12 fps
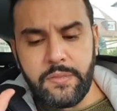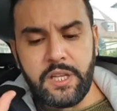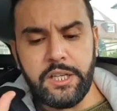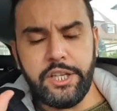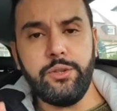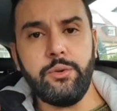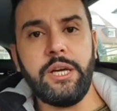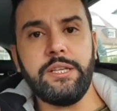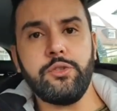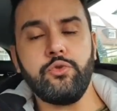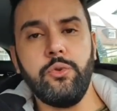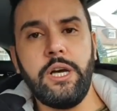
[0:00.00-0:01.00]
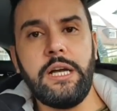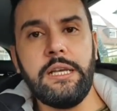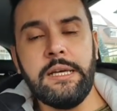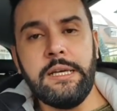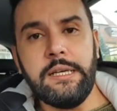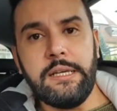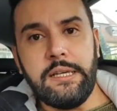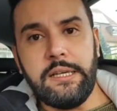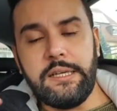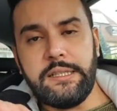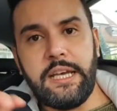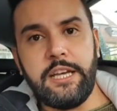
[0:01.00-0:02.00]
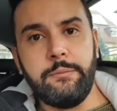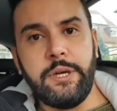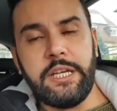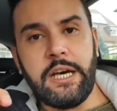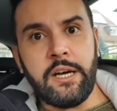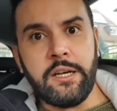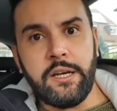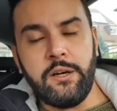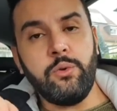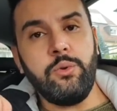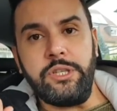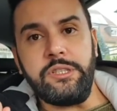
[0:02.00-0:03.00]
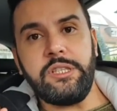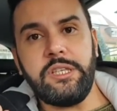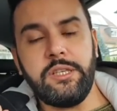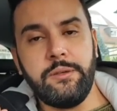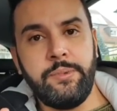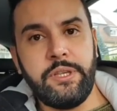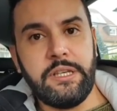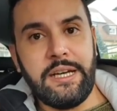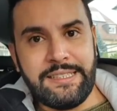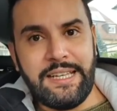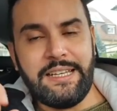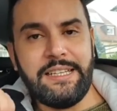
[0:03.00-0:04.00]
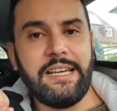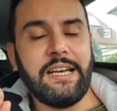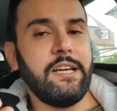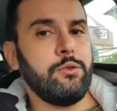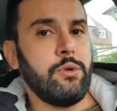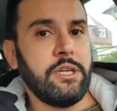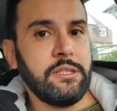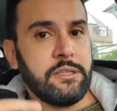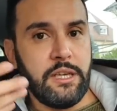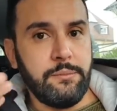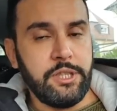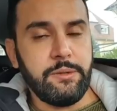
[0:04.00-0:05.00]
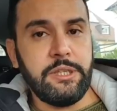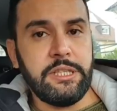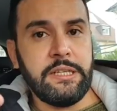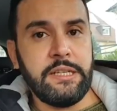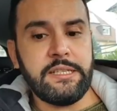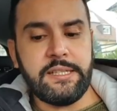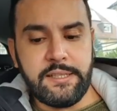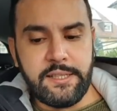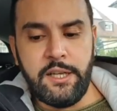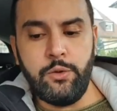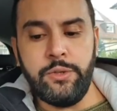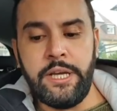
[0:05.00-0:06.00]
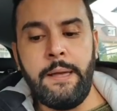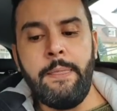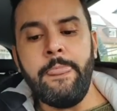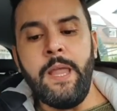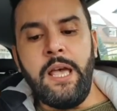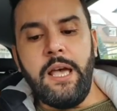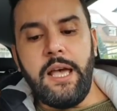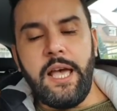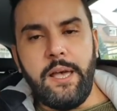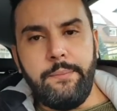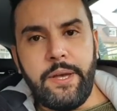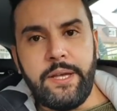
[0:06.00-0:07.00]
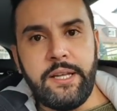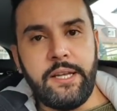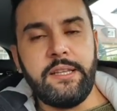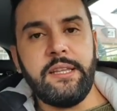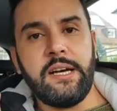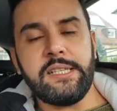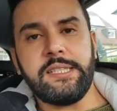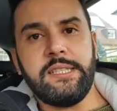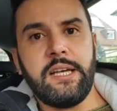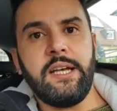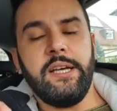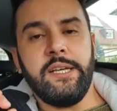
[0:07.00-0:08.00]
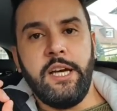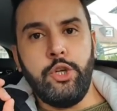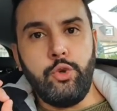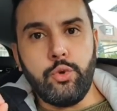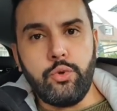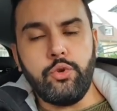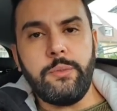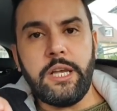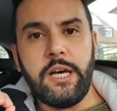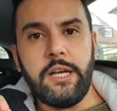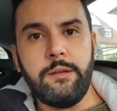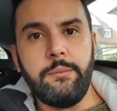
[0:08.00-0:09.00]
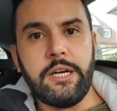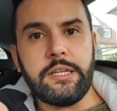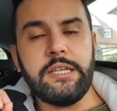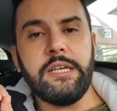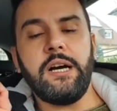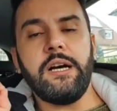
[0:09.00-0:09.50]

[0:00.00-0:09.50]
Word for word: لأنه هذا السؤال آه، دائما أقرأه عندي بالتعليقات وعدد كبير من الناس يسألونه أبدا أصدقائي الحكومة الألمانية